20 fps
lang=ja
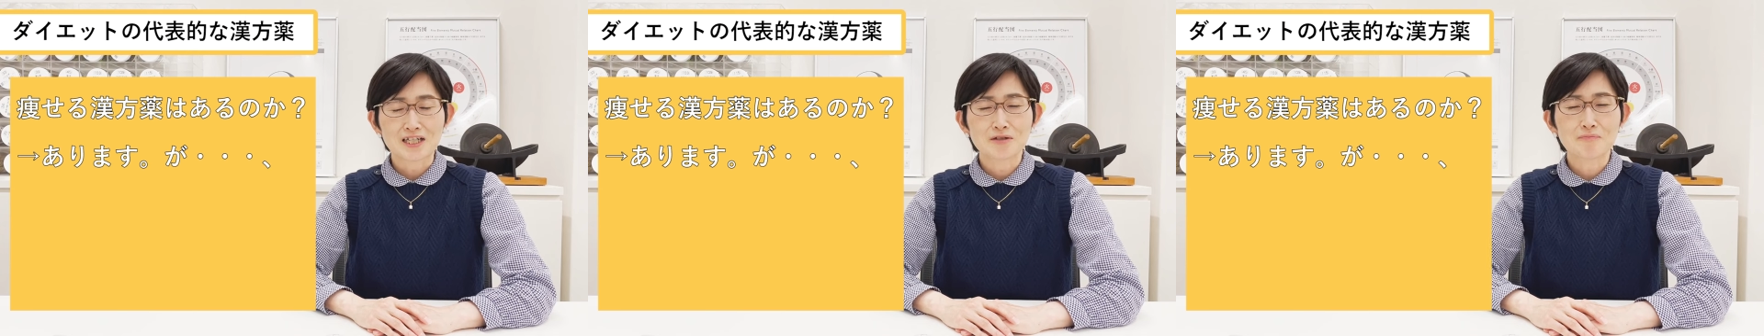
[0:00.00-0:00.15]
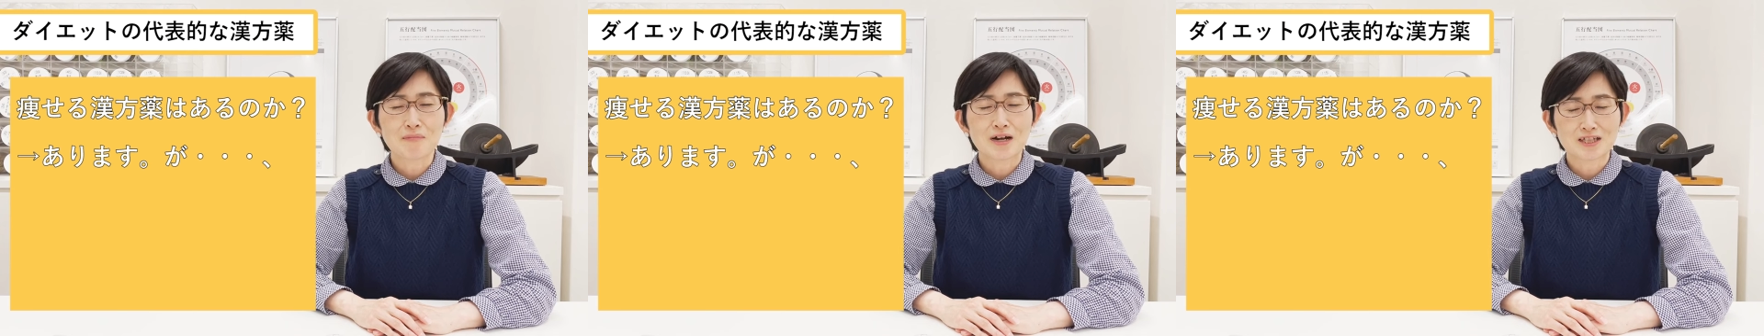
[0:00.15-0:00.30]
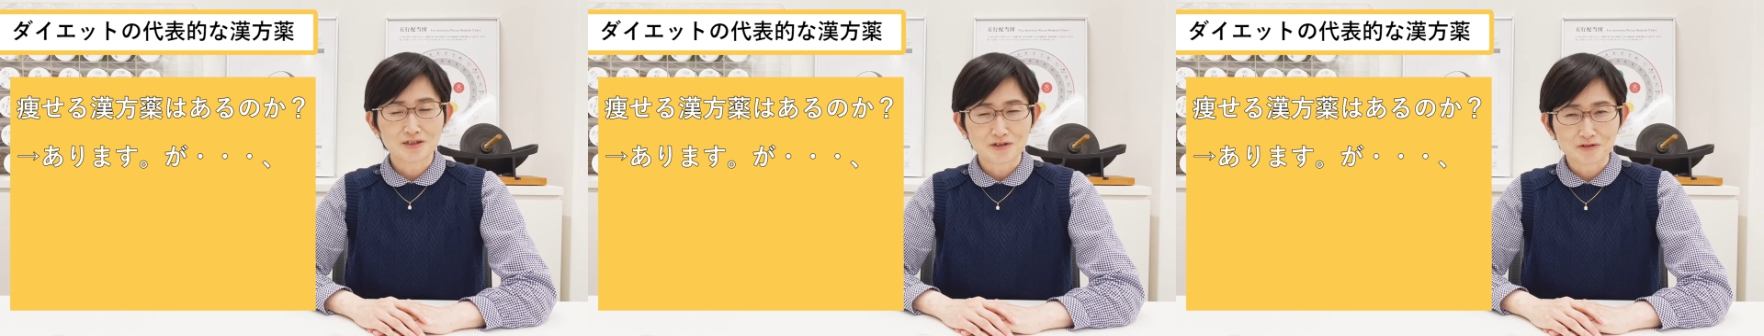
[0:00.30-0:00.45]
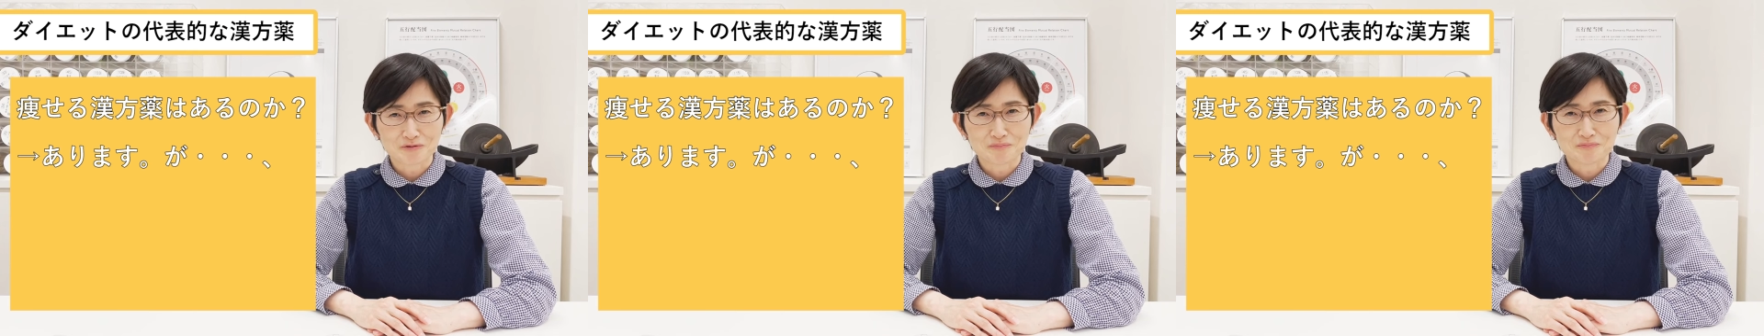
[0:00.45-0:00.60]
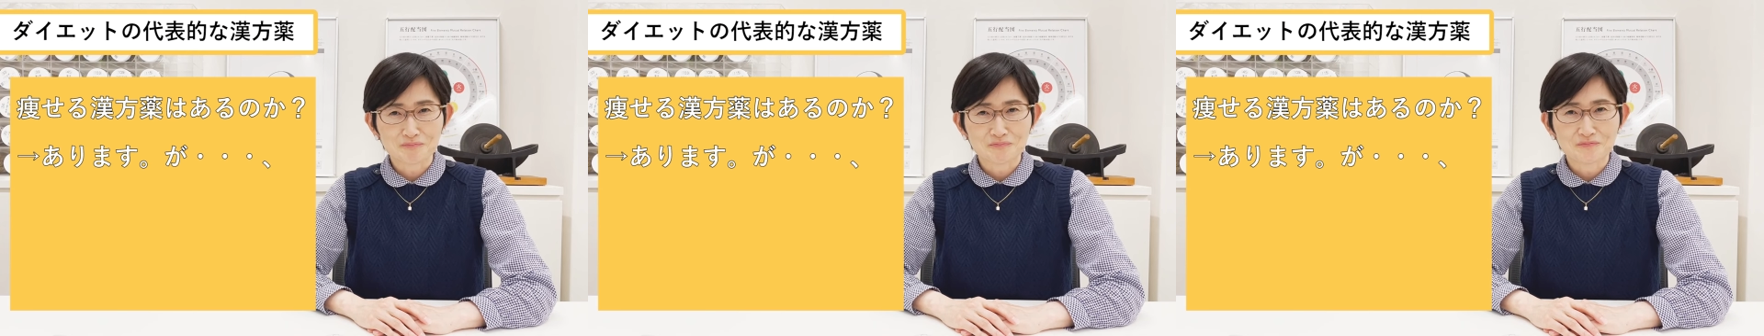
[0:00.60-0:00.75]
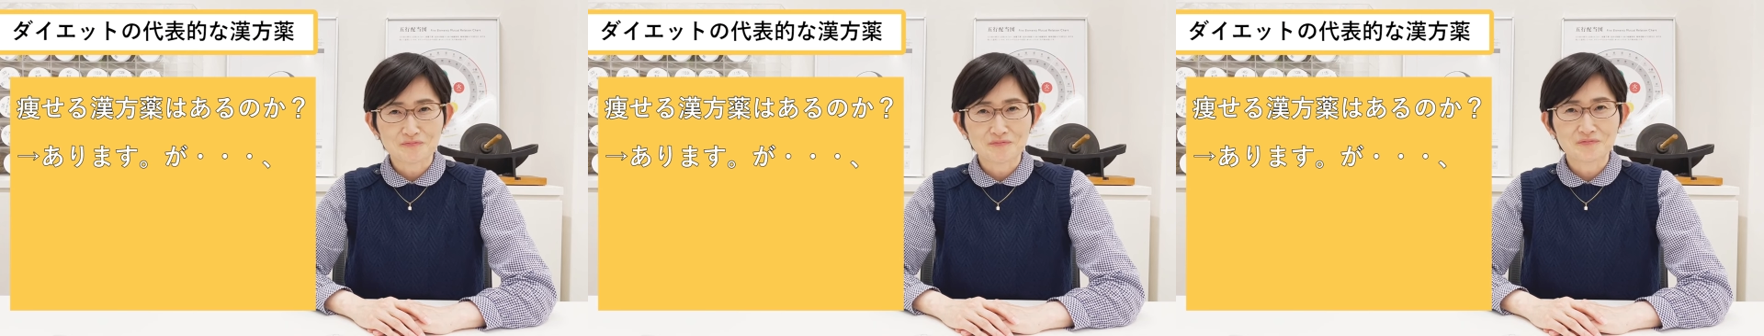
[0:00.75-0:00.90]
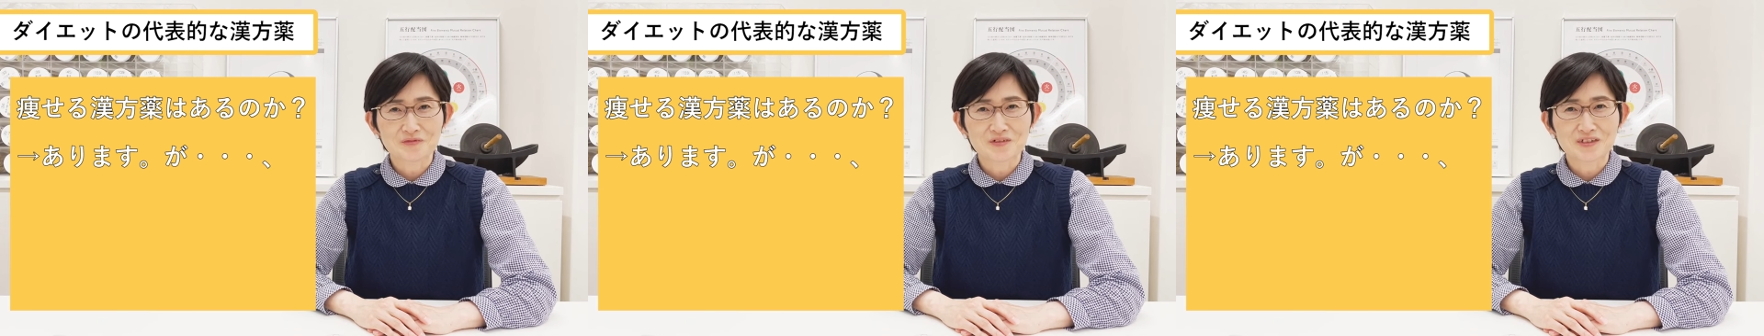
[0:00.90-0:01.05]
ります
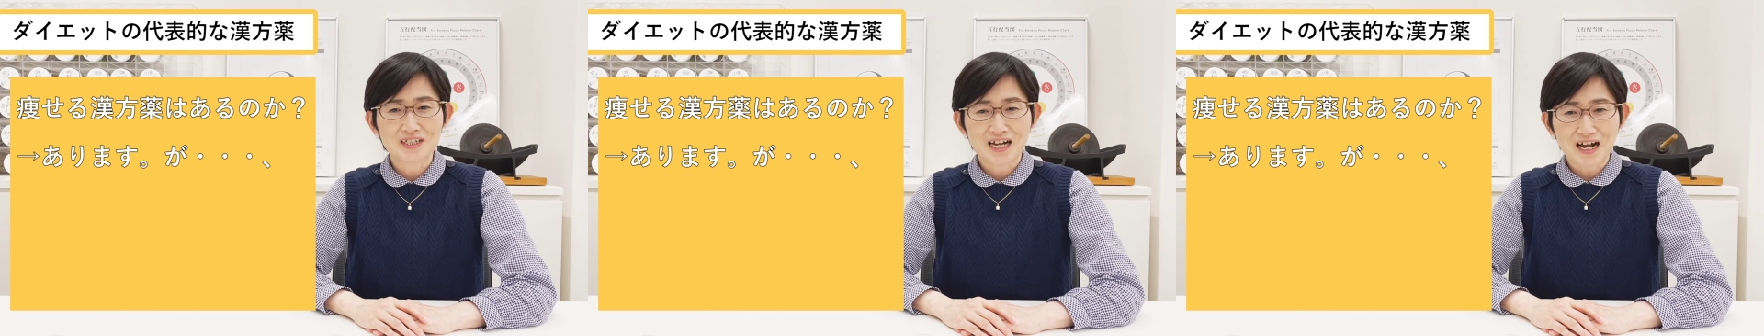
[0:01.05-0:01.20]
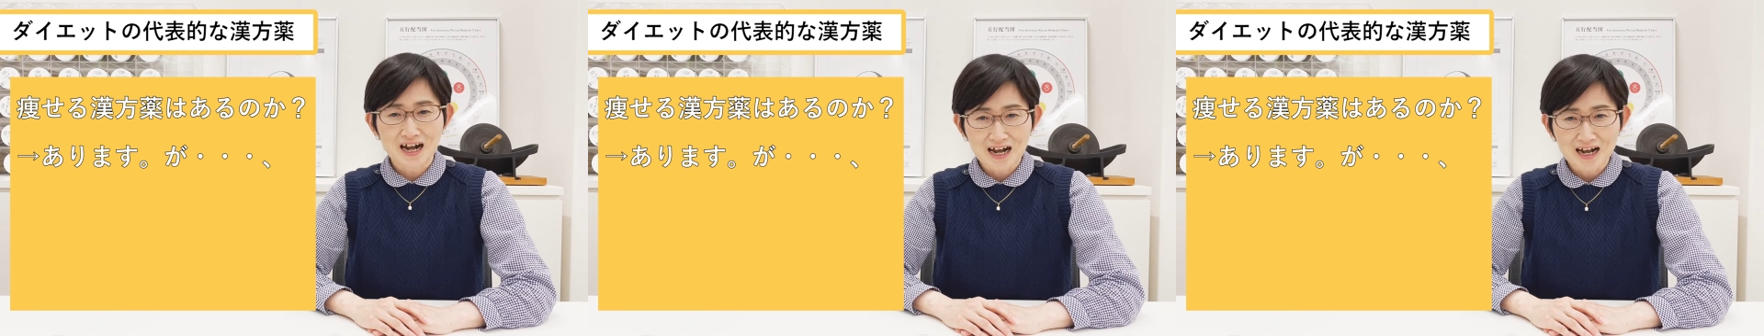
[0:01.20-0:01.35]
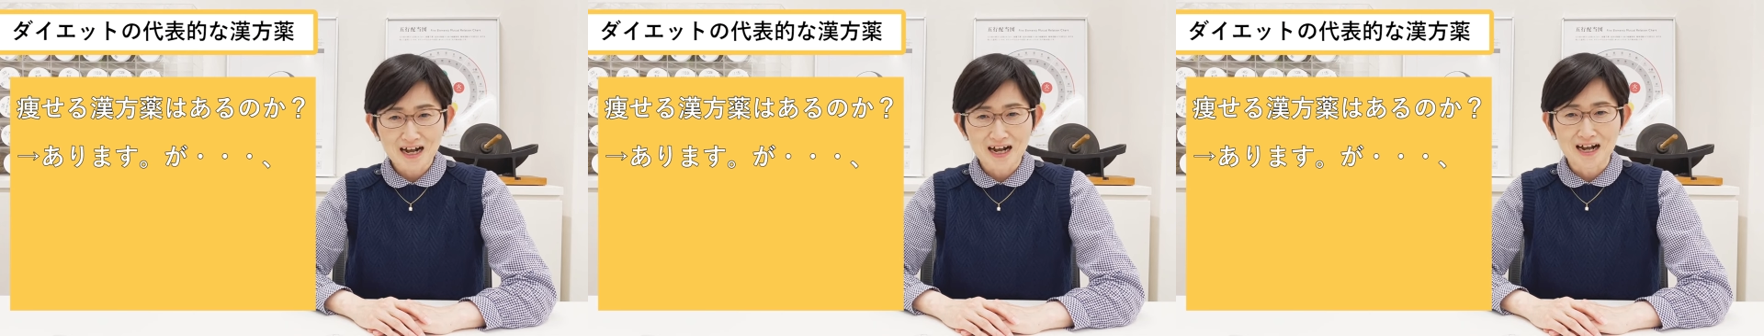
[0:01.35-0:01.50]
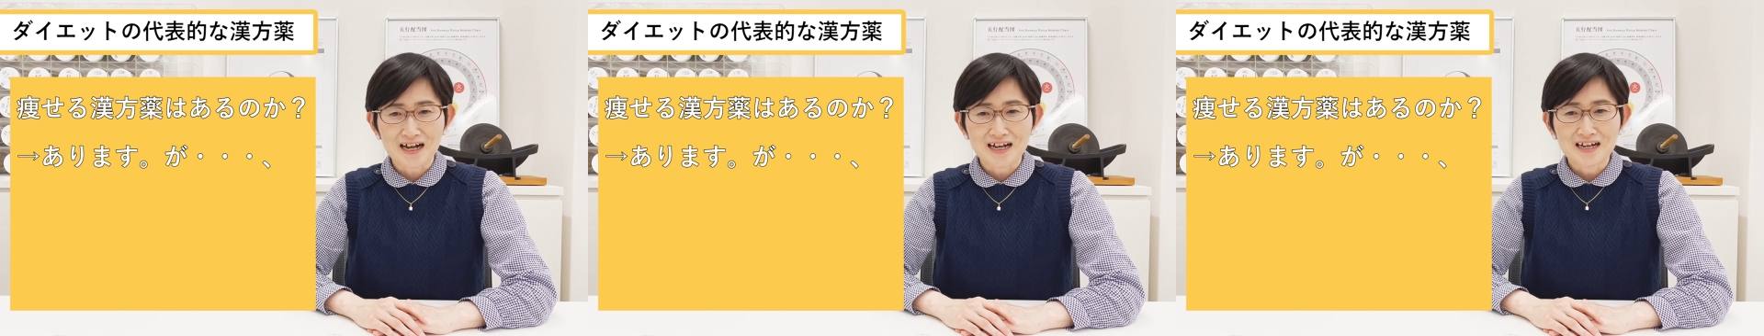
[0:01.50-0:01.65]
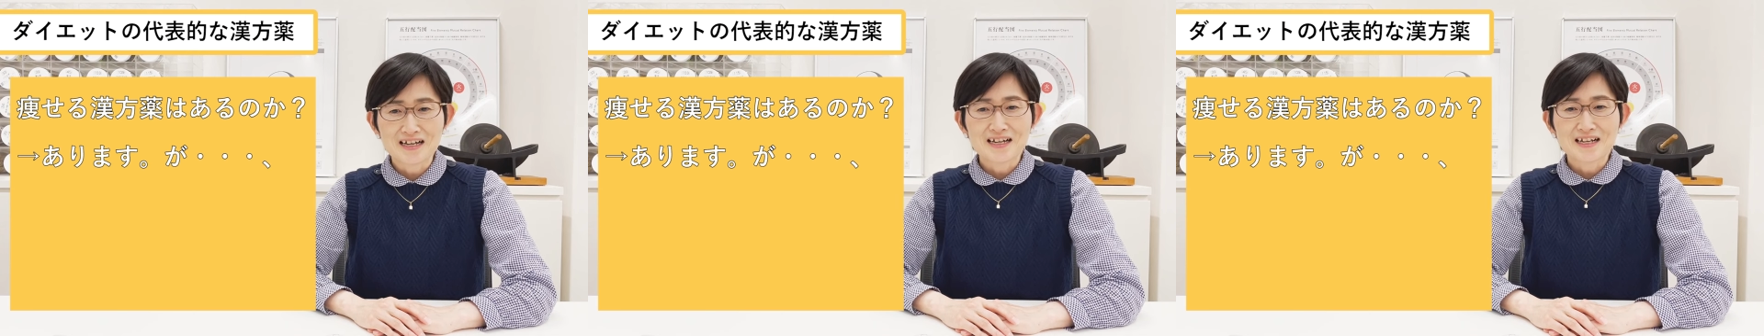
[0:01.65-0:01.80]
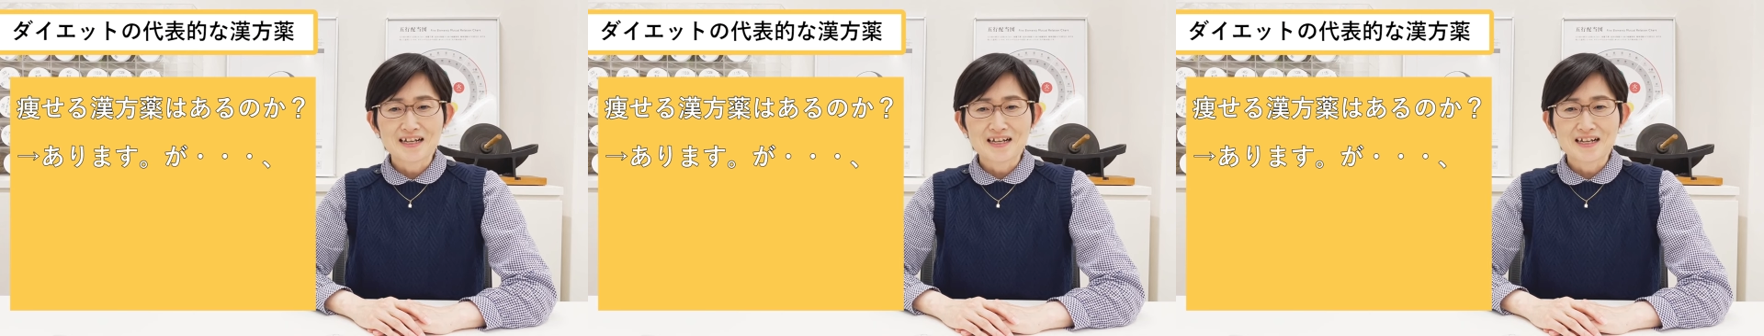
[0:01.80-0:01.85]
が、